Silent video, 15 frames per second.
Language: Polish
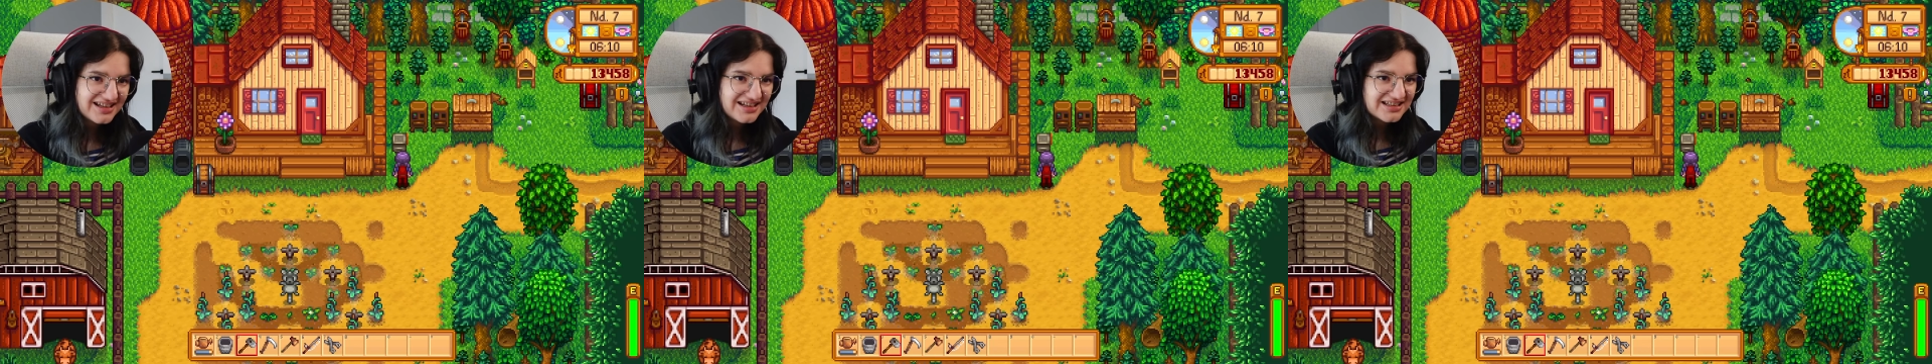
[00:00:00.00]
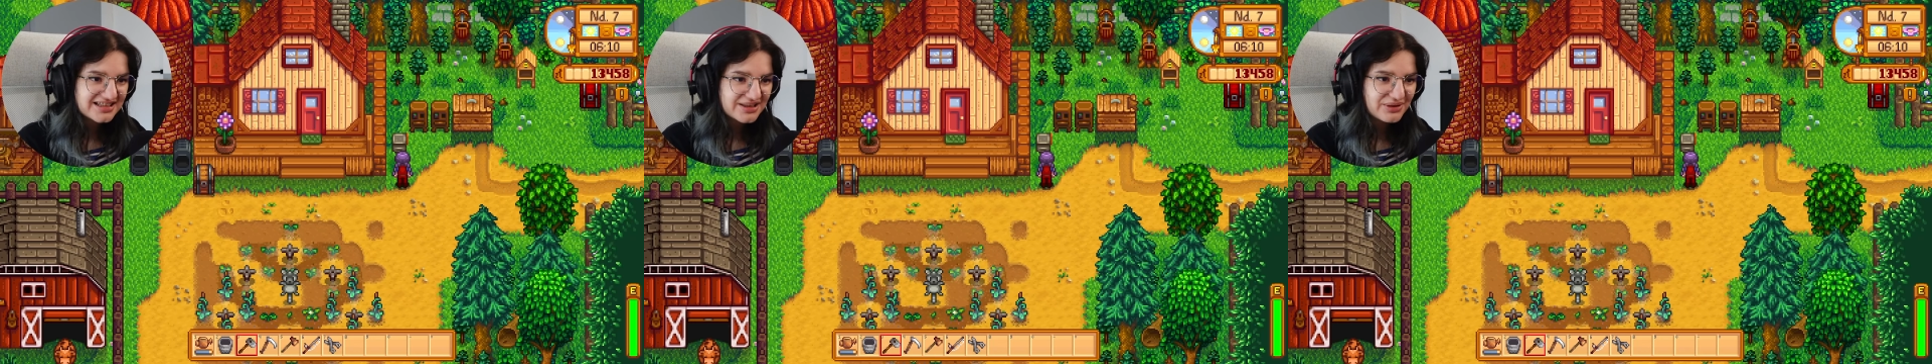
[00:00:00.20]

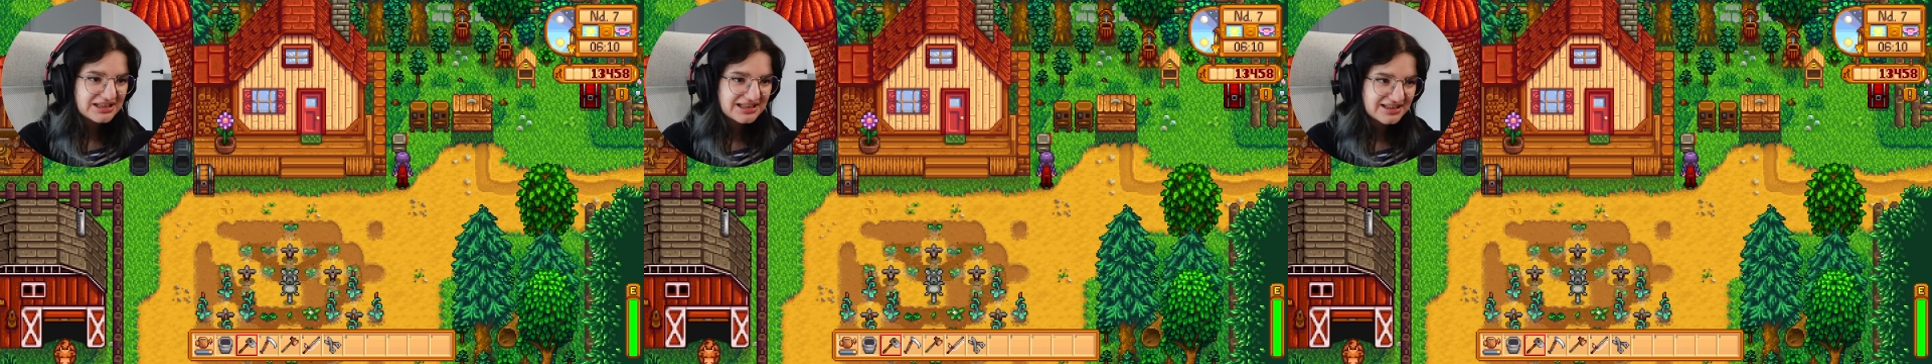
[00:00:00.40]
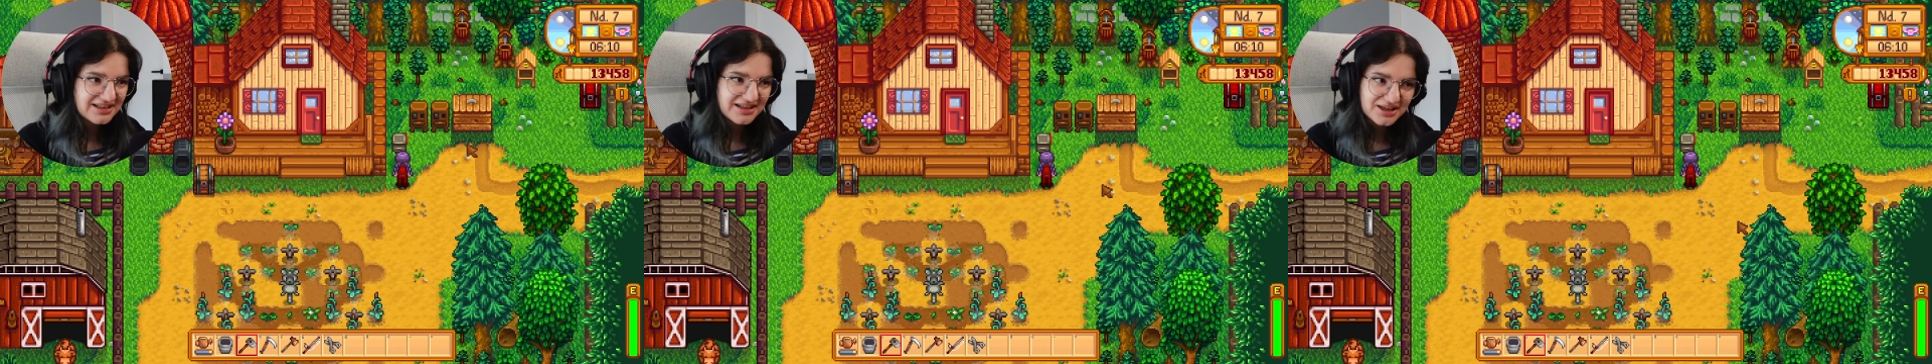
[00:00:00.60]

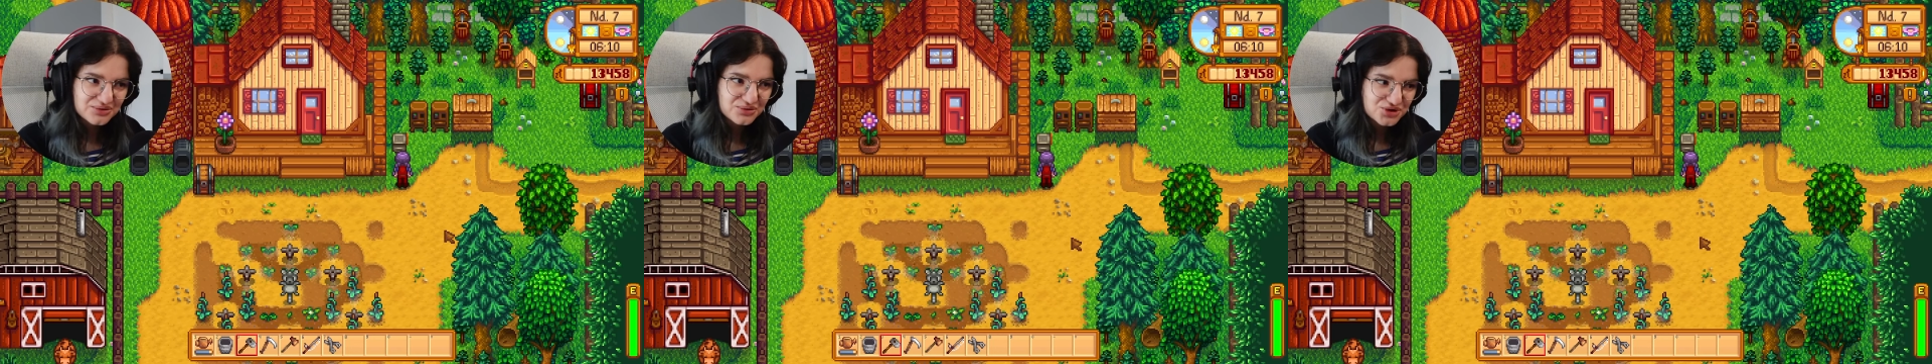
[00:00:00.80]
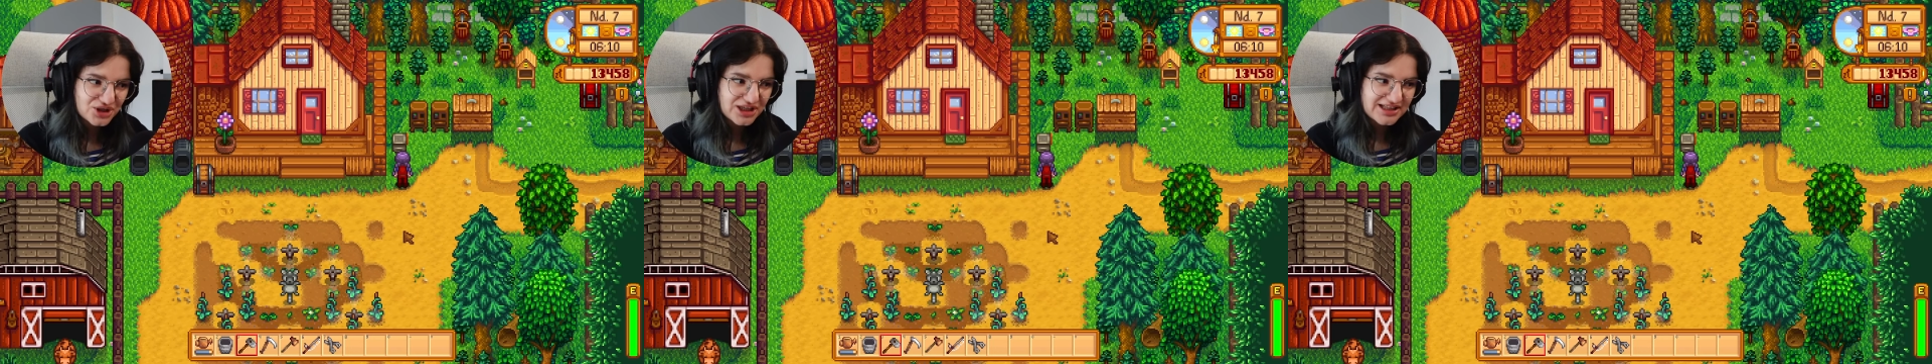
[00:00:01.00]
Sałatka daje
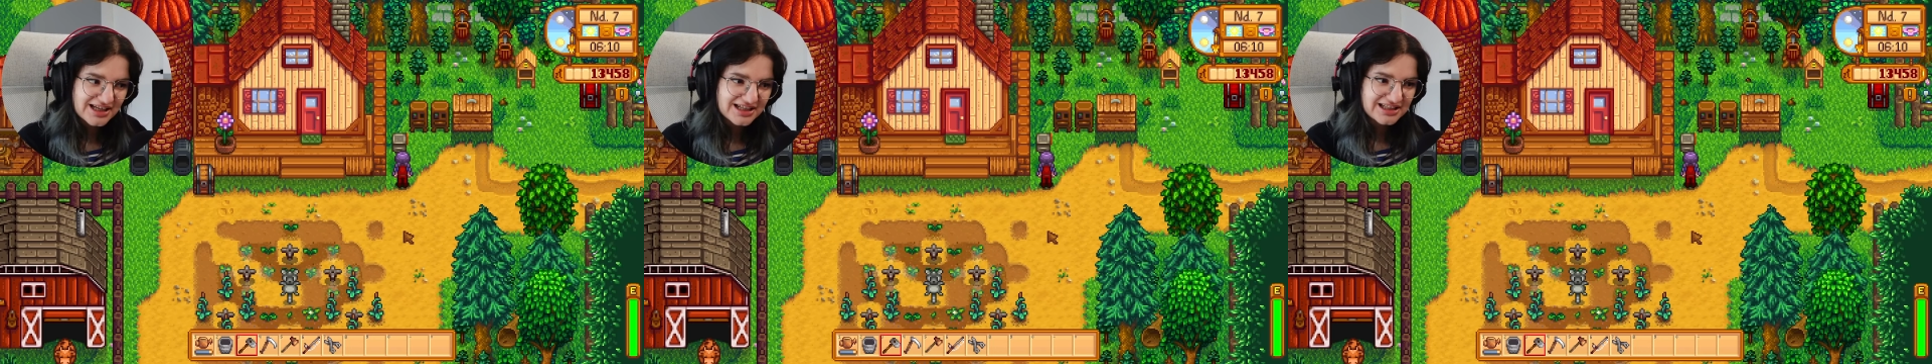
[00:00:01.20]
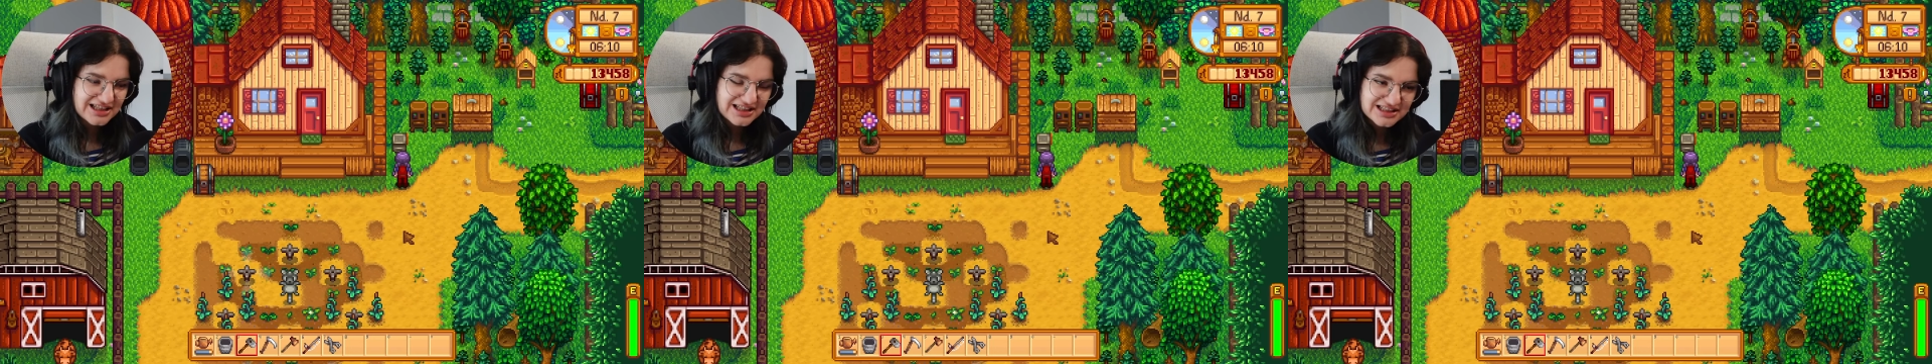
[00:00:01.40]
dużo
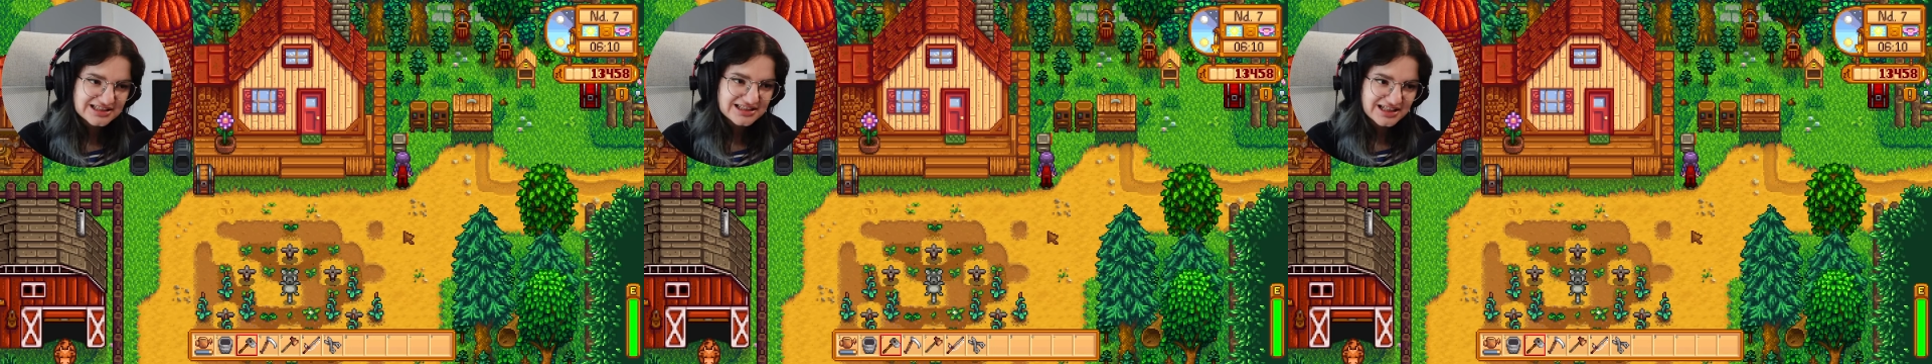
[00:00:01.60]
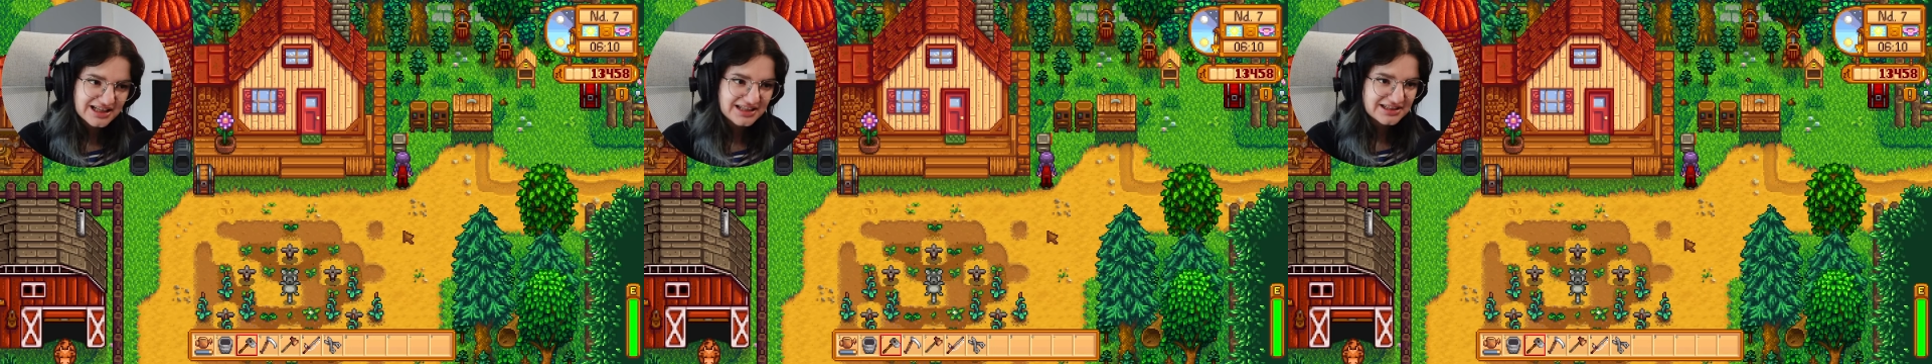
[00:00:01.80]
energii i
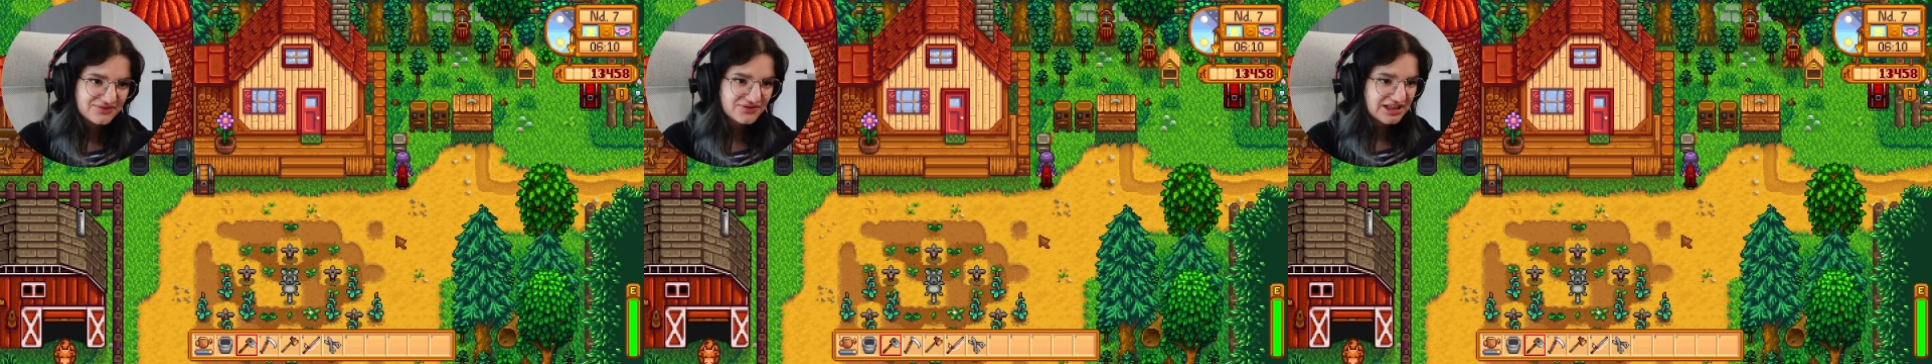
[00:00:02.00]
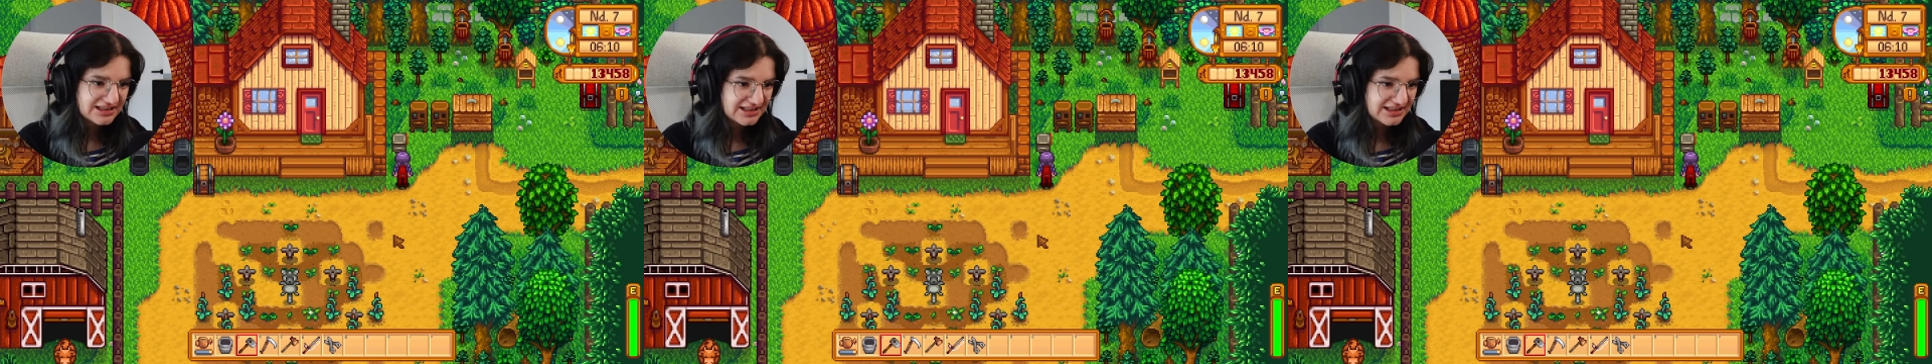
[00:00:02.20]
jest relatywnie